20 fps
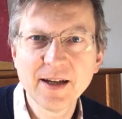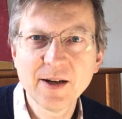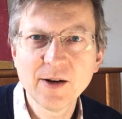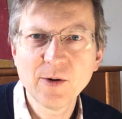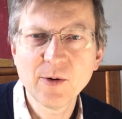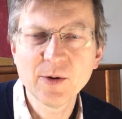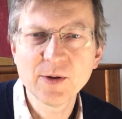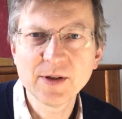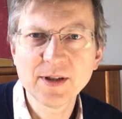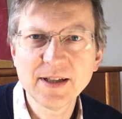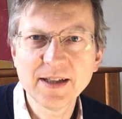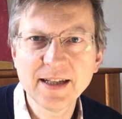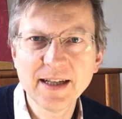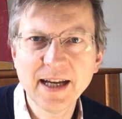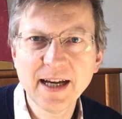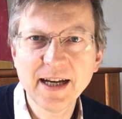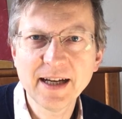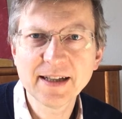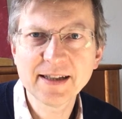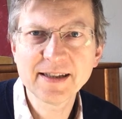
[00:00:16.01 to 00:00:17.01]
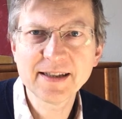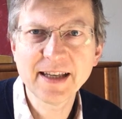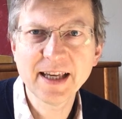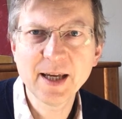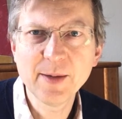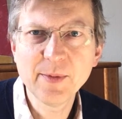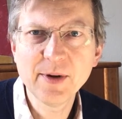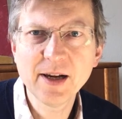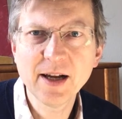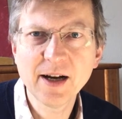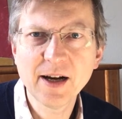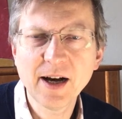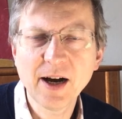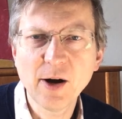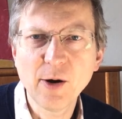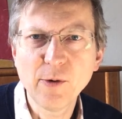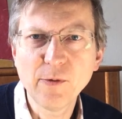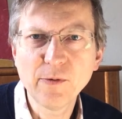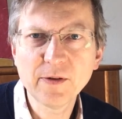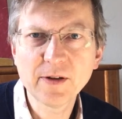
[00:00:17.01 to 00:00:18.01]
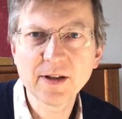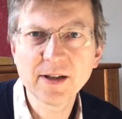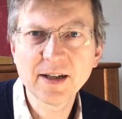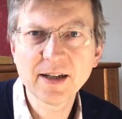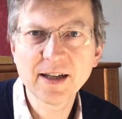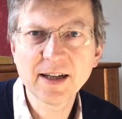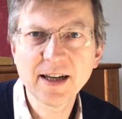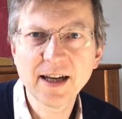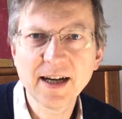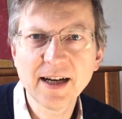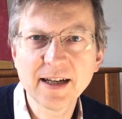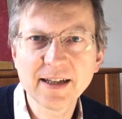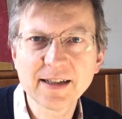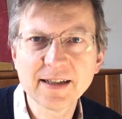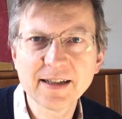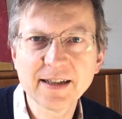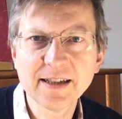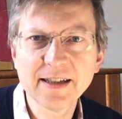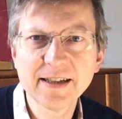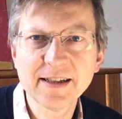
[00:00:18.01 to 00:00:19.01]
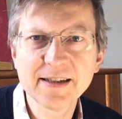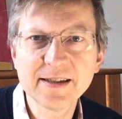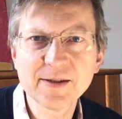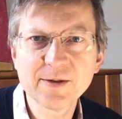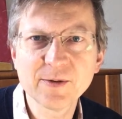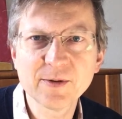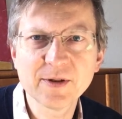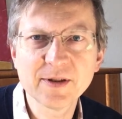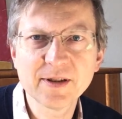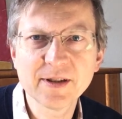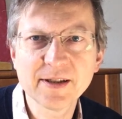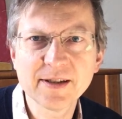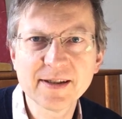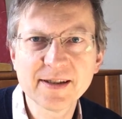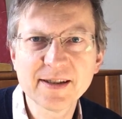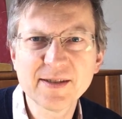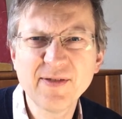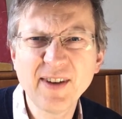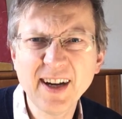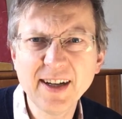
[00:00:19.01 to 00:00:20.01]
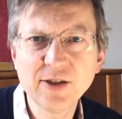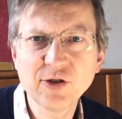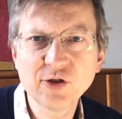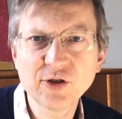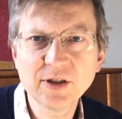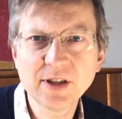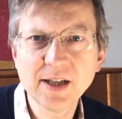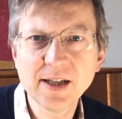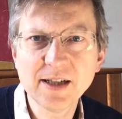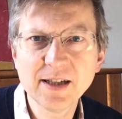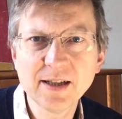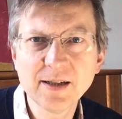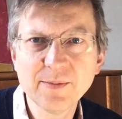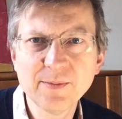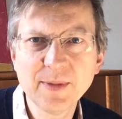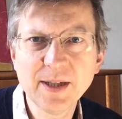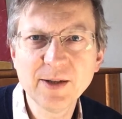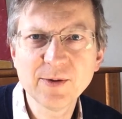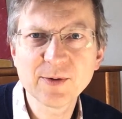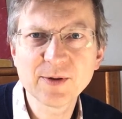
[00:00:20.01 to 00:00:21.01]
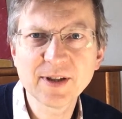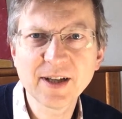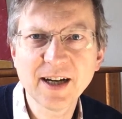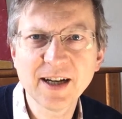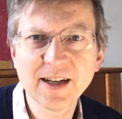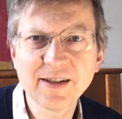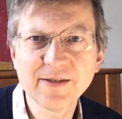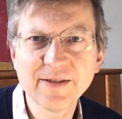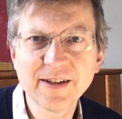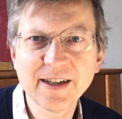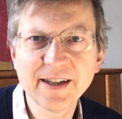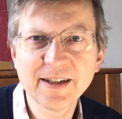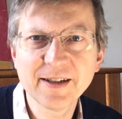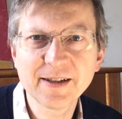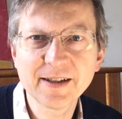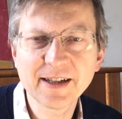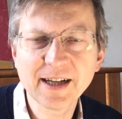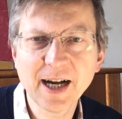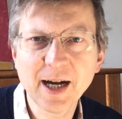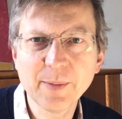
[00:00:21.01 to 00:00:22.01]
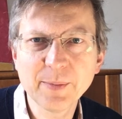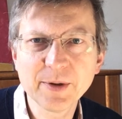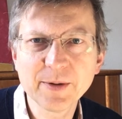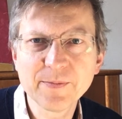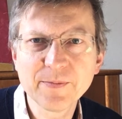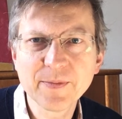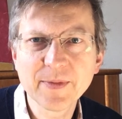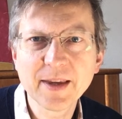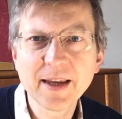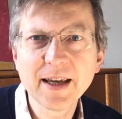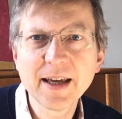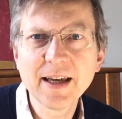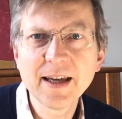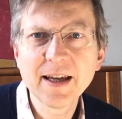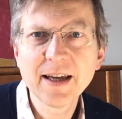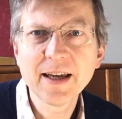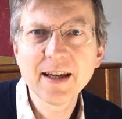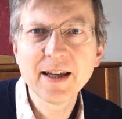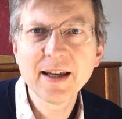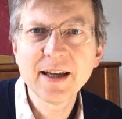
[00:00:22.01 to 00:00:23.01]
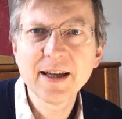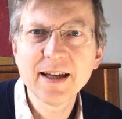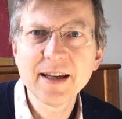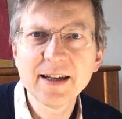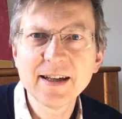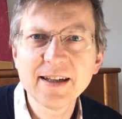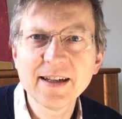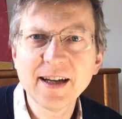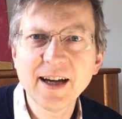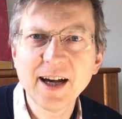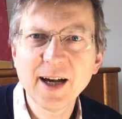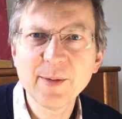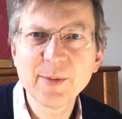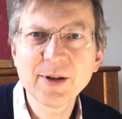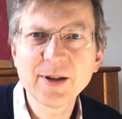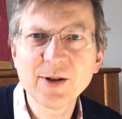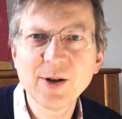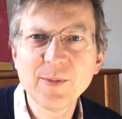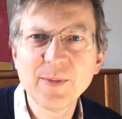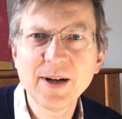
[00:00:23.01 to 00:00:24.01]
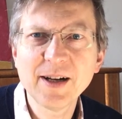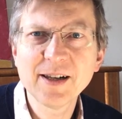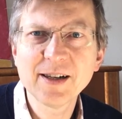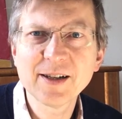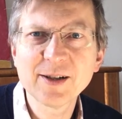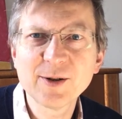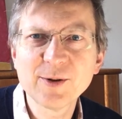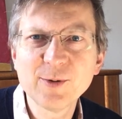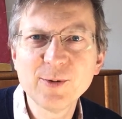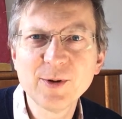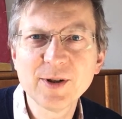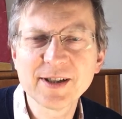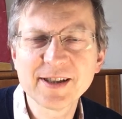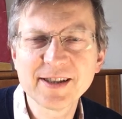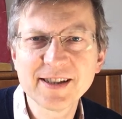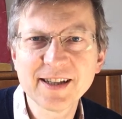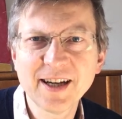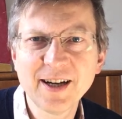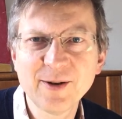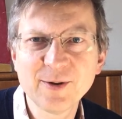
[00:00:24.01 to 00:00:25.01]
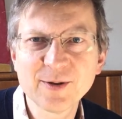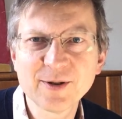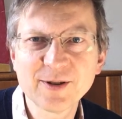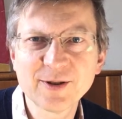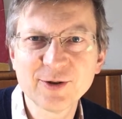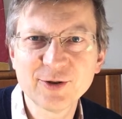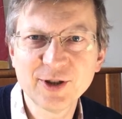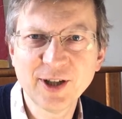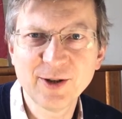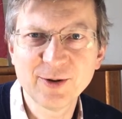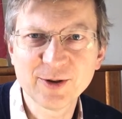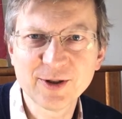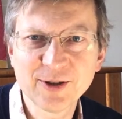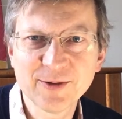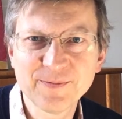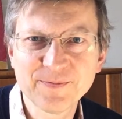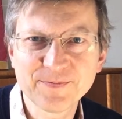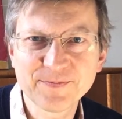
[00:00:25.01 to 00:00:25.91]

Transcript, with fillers: und nachts der Himmel aufgeklärt ist und es zweistellige Minusgrade war, gab, da habe ich doch mal kurz rausgeschaut